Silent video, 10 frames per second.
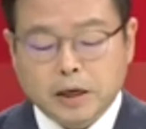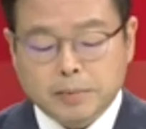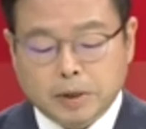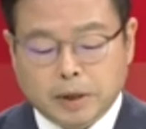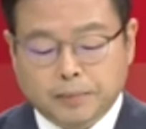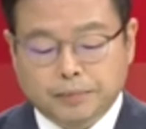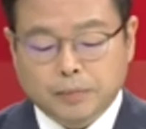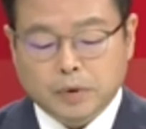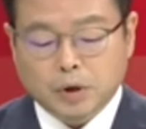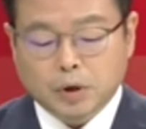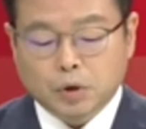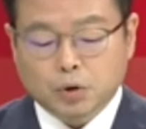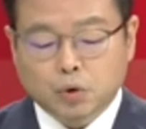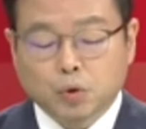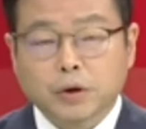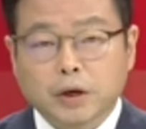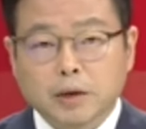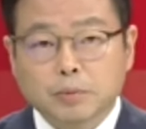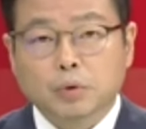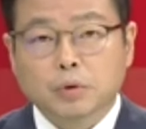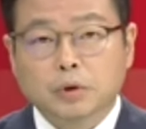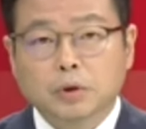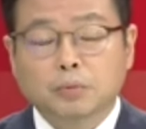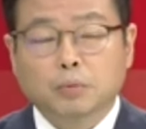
회사입니다. 주요 게임으로는